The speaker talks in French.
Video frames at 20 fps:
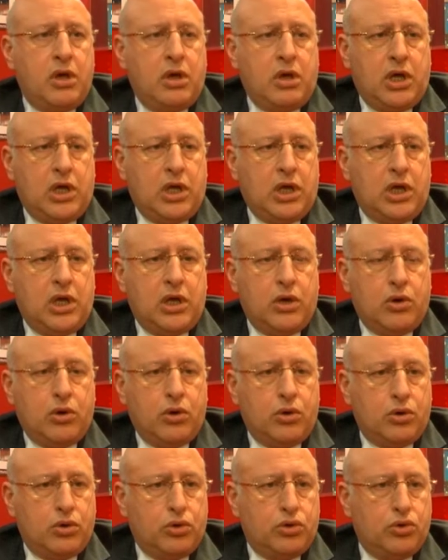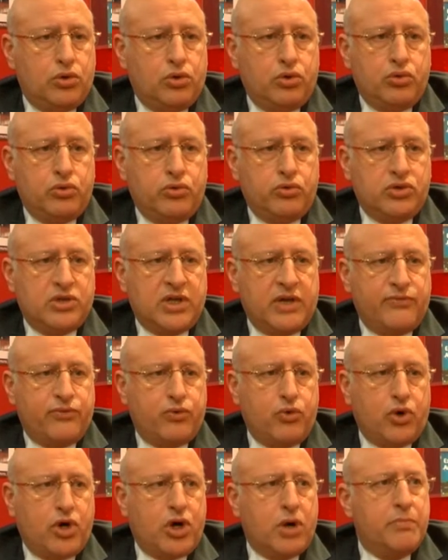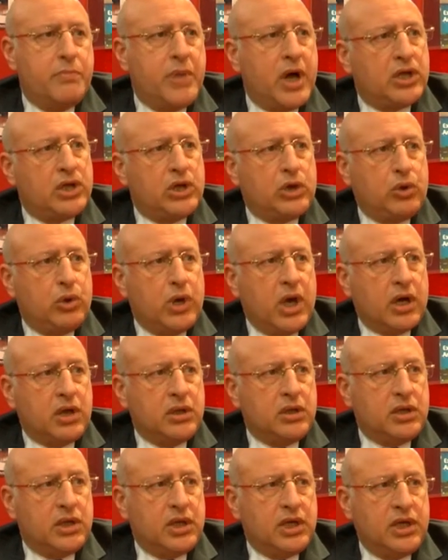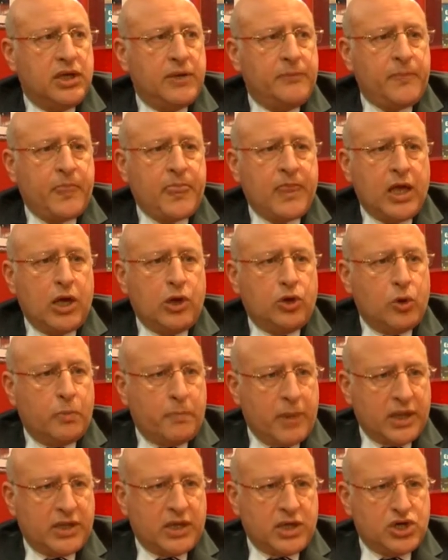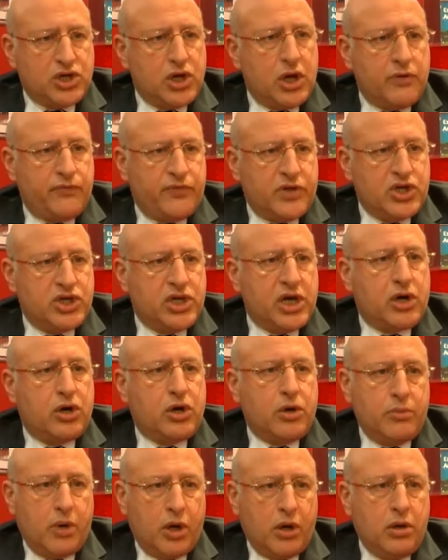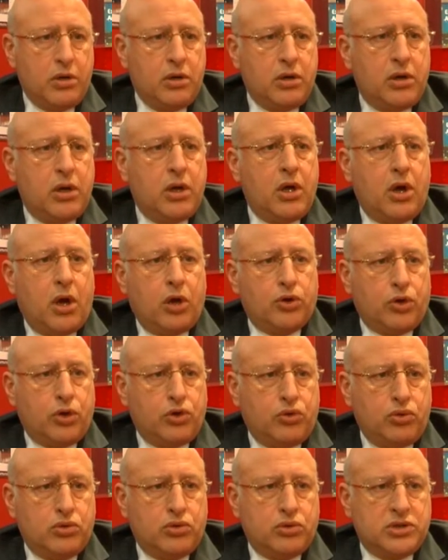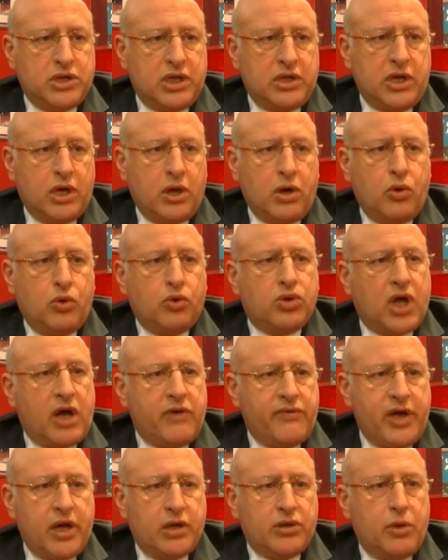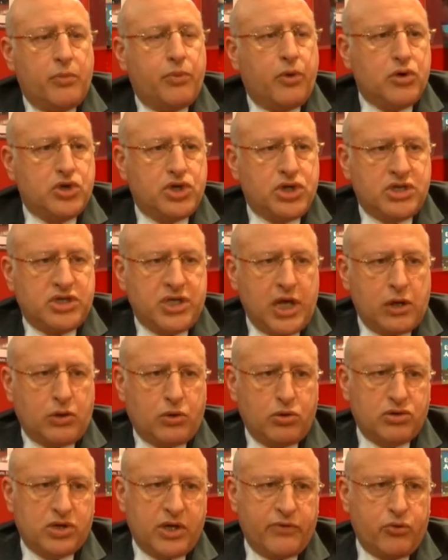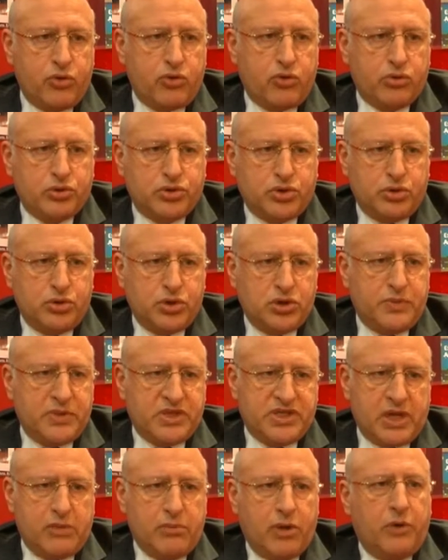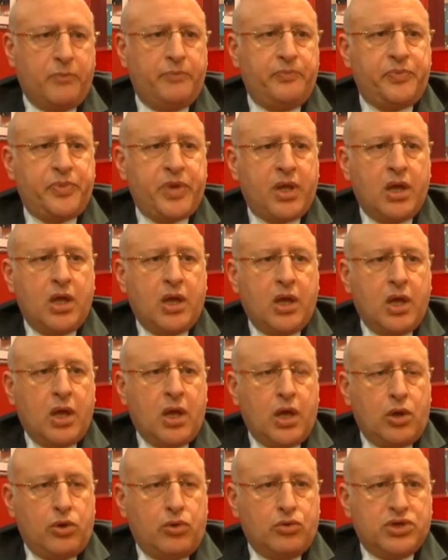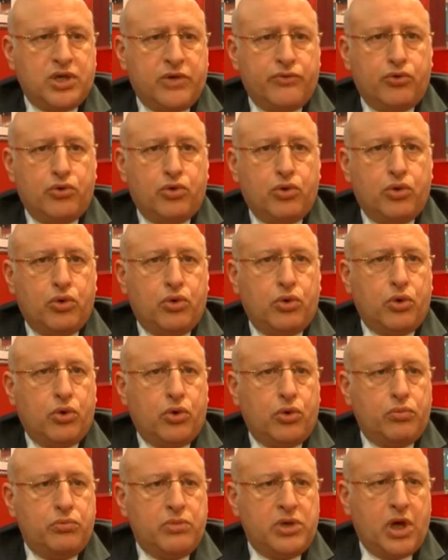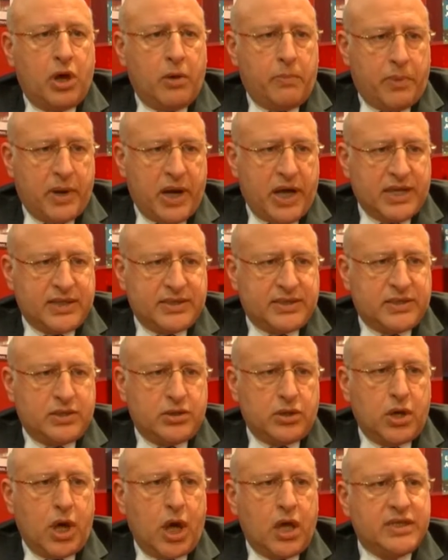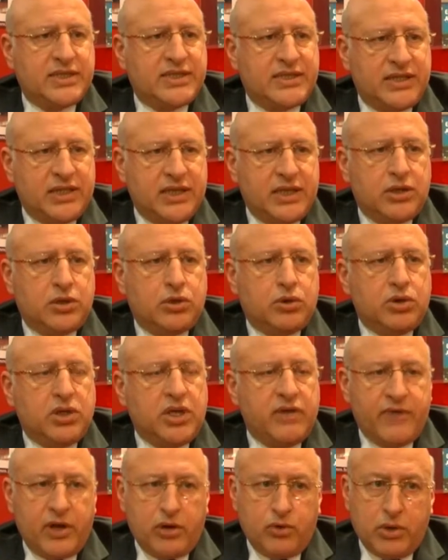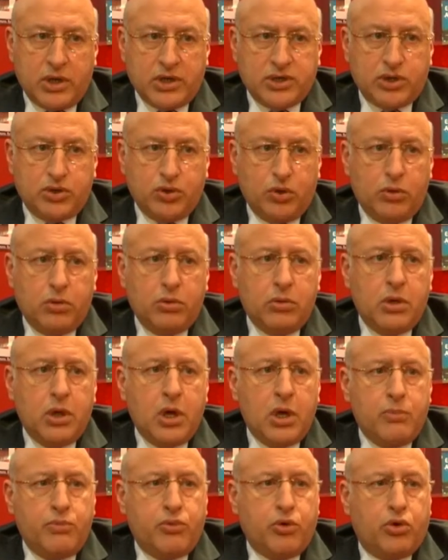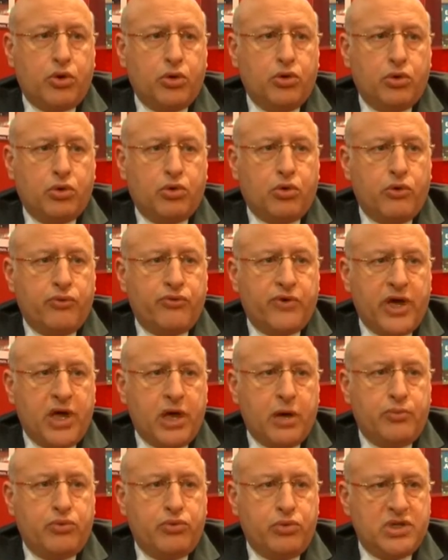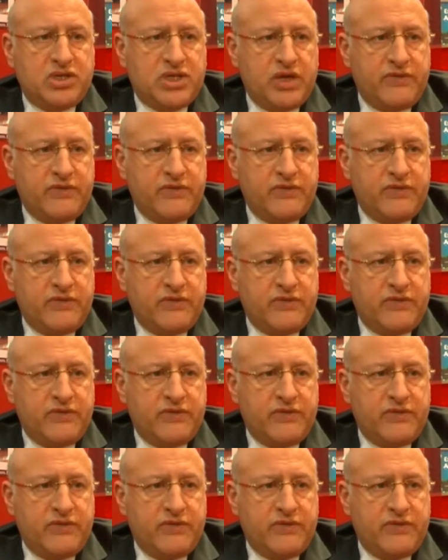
Et nous avons comme particularité de partager un fichier commun entre tous nos adhérents au travers d'un logiciel que nous avons conçu spécialement. Nous avons mis en place un site d'évaluation pour que nos confrères puissent